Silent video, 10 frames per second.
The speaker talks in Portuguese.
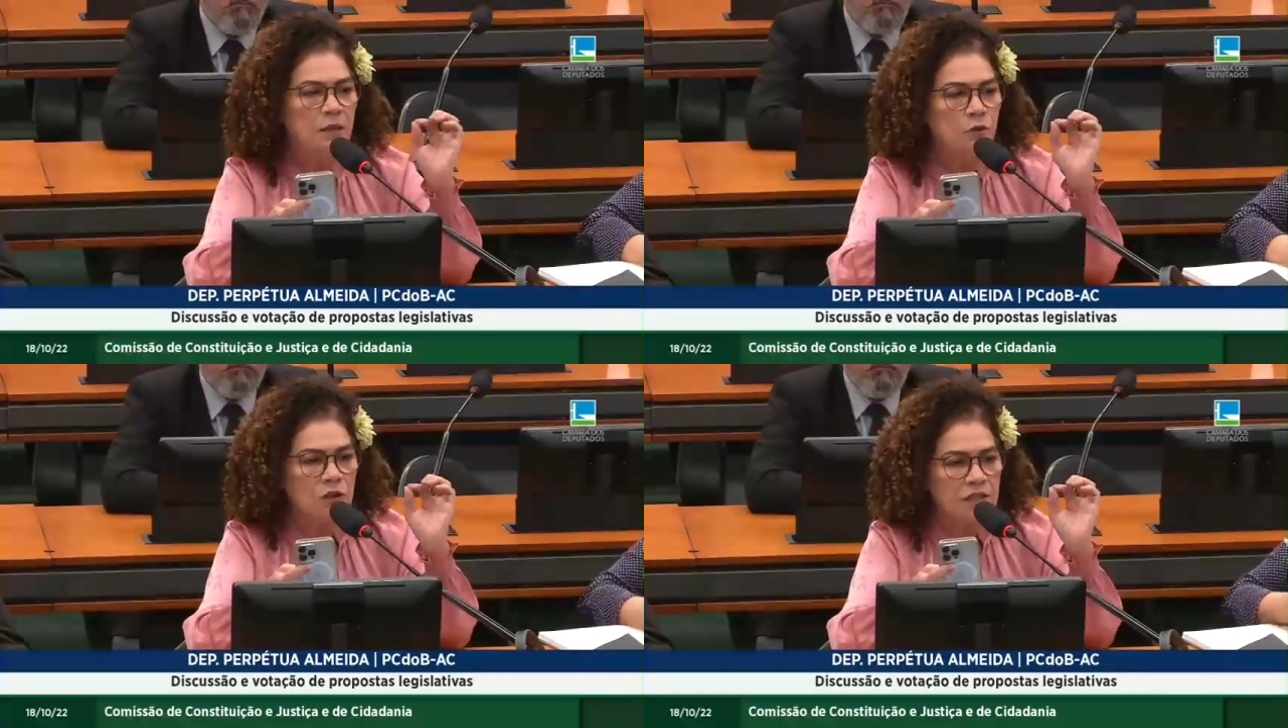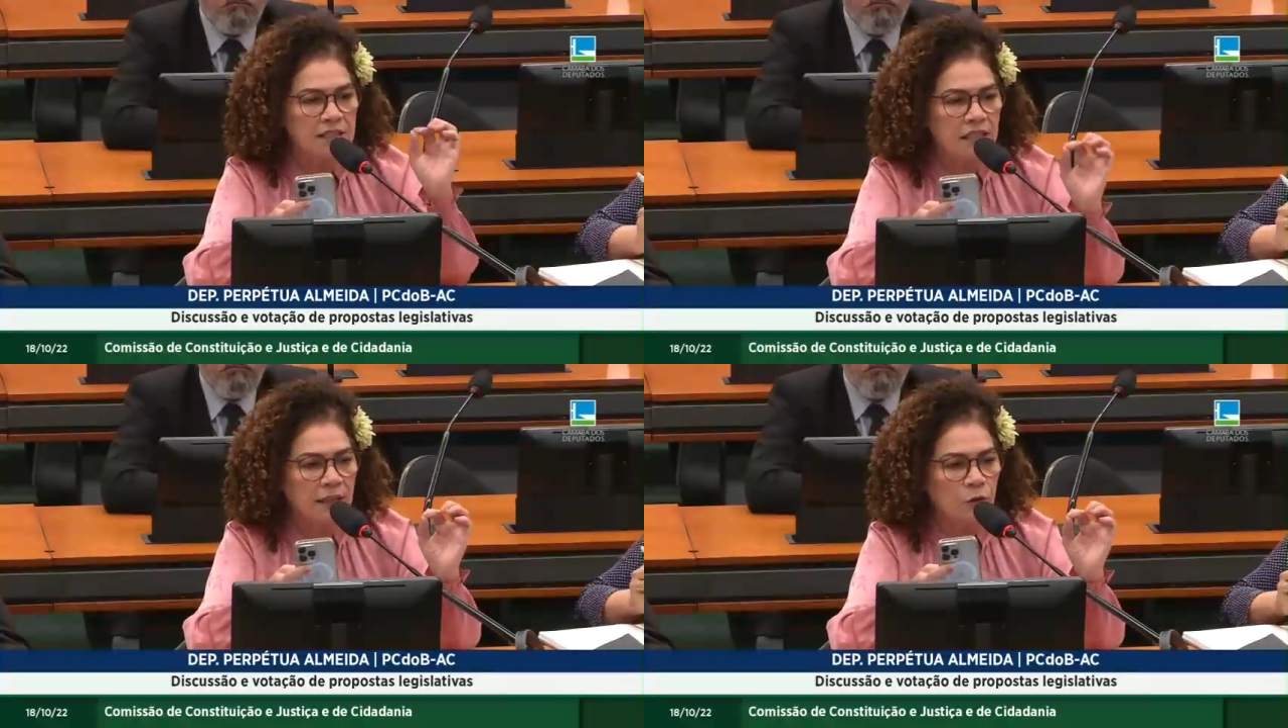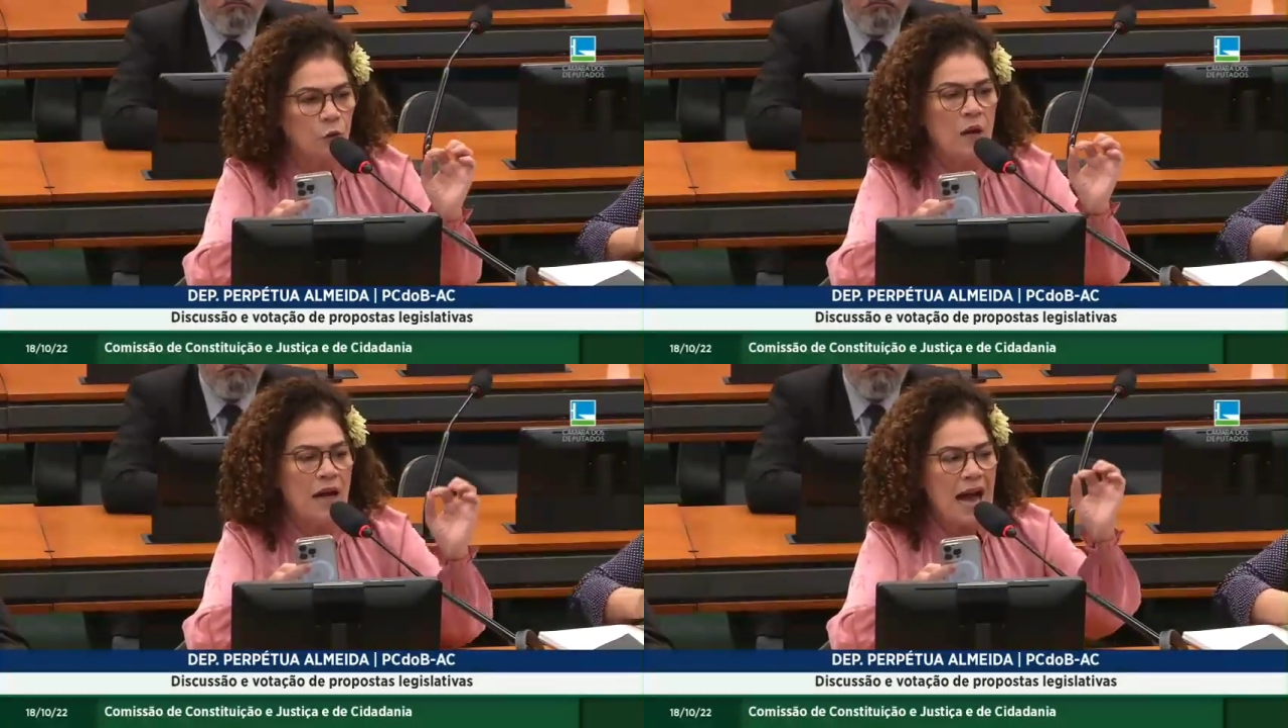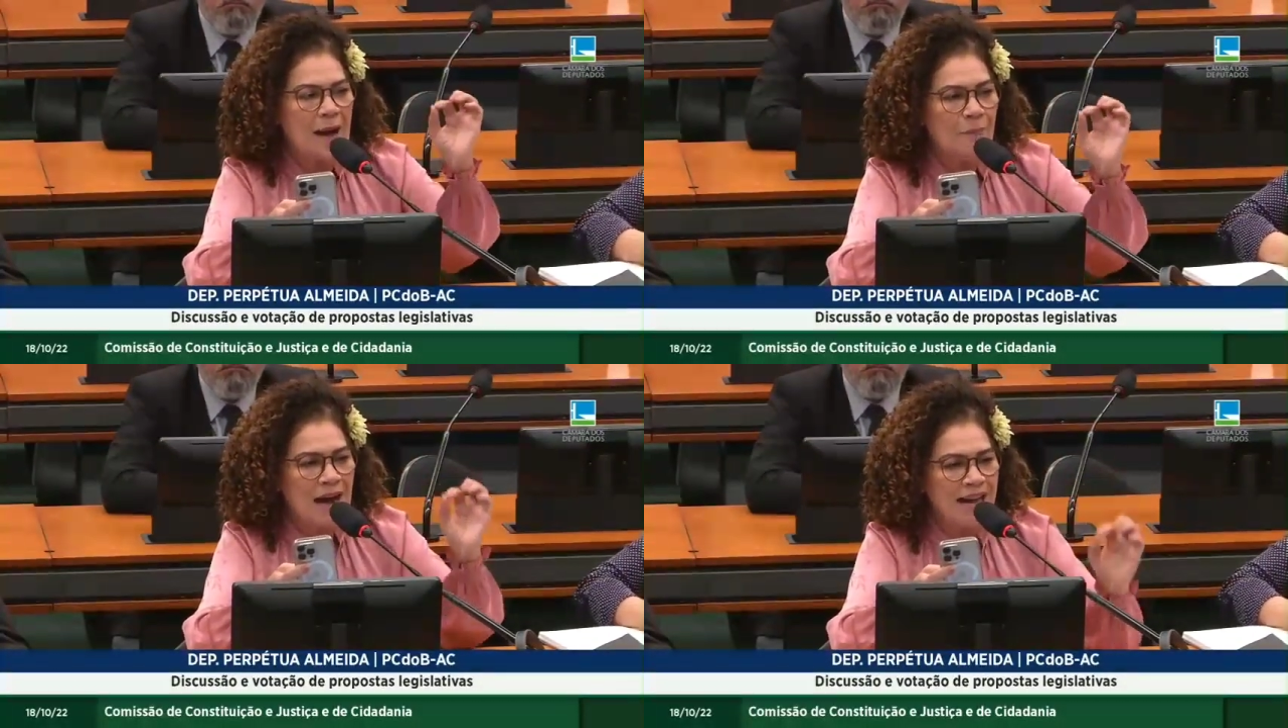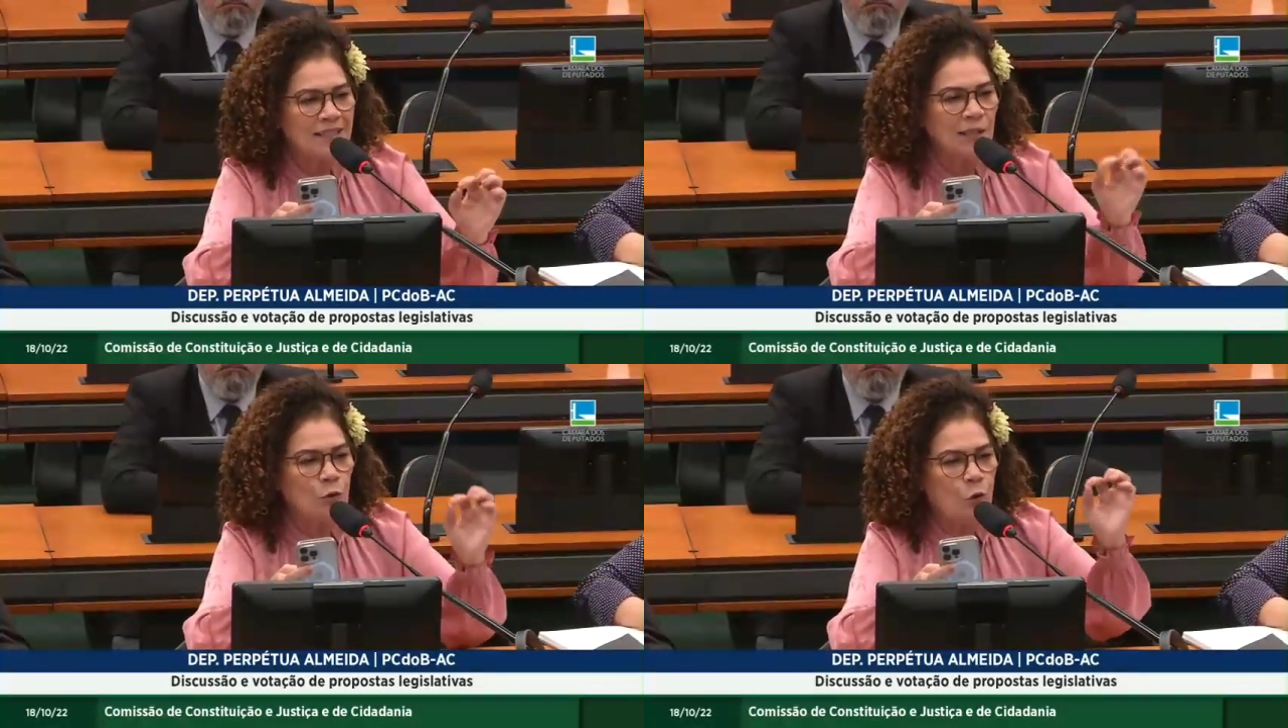Estou dizendo, a
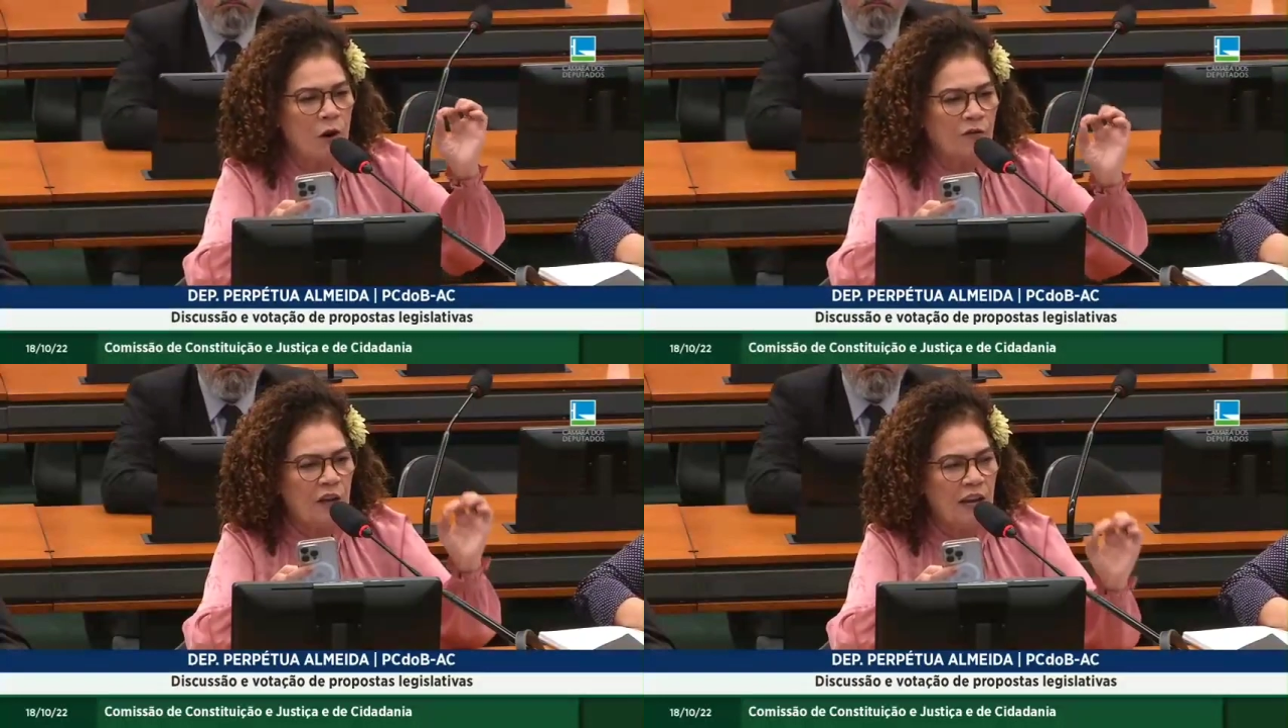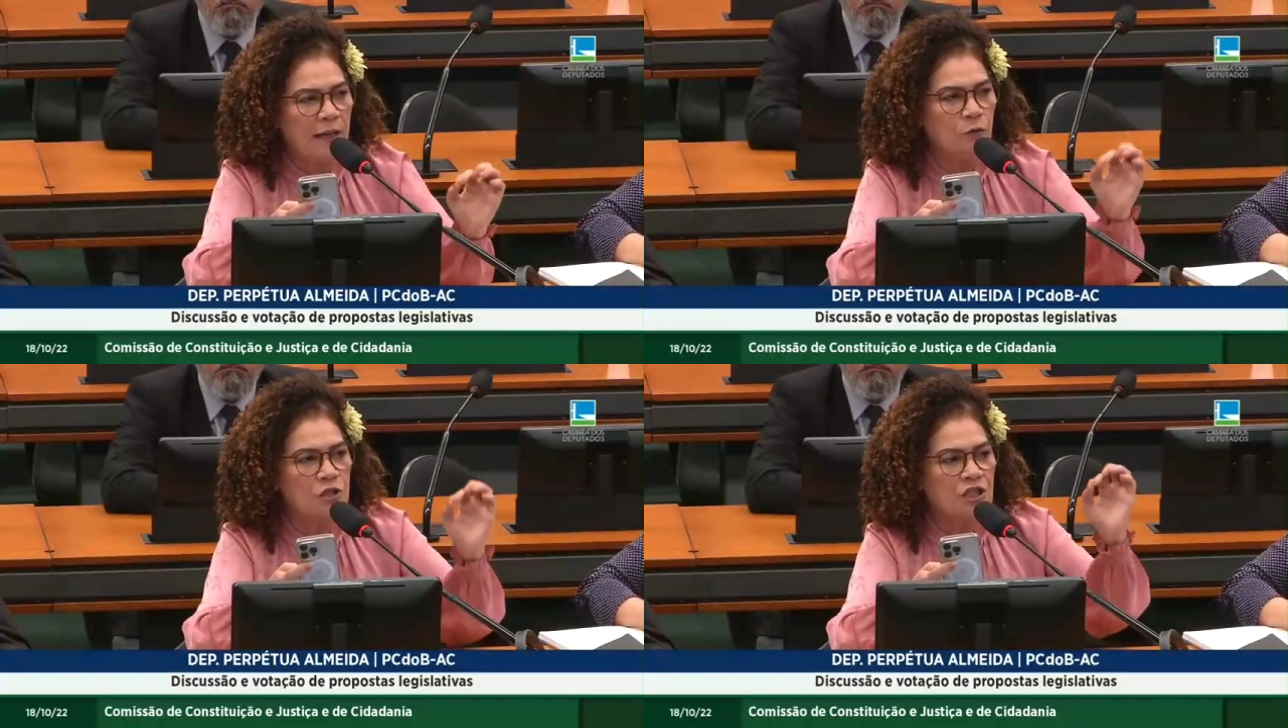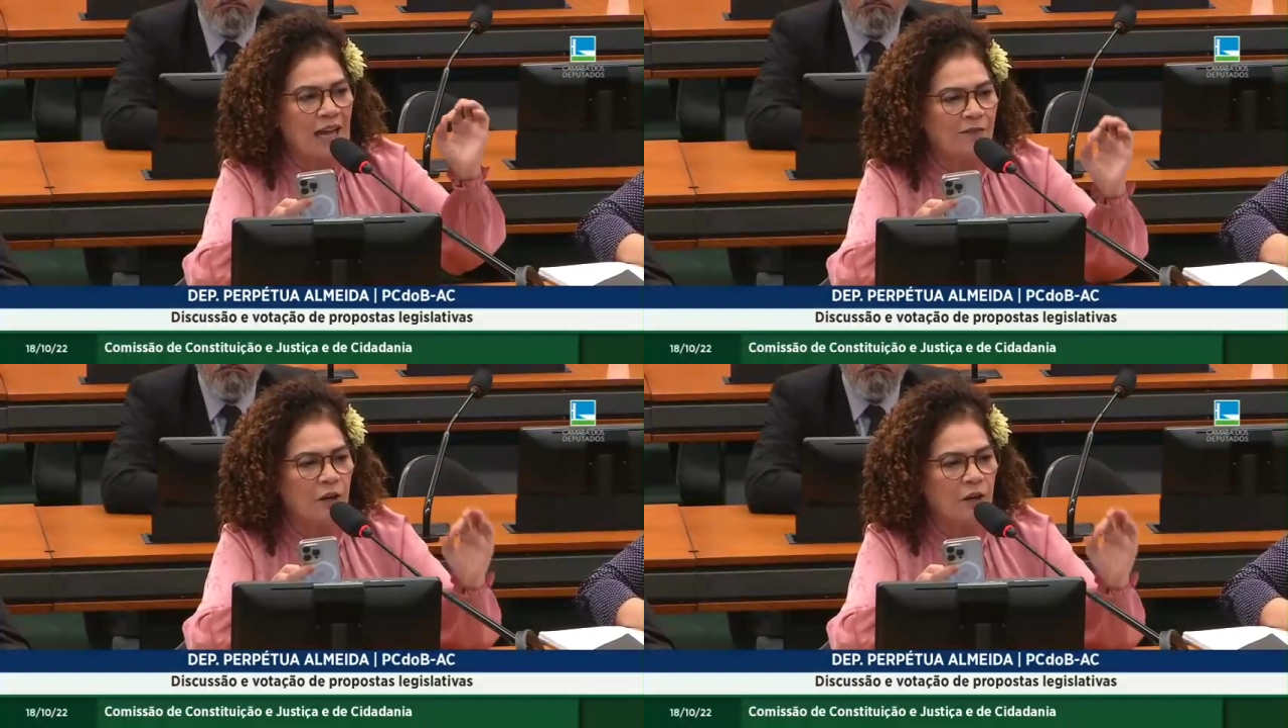base do governo está